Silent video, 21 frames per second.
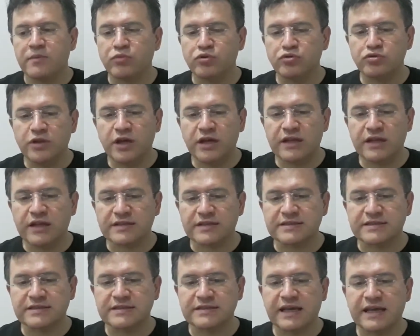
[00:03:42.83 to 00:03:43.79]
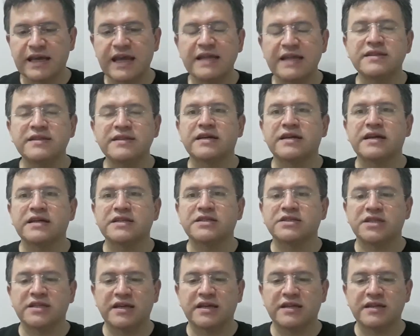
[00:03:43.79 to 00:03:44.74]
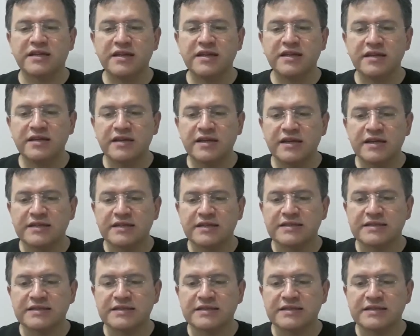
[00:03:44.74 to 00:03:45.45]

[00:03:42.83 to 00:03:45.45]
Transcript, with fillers: Bunlar arasında en dikkat çekeni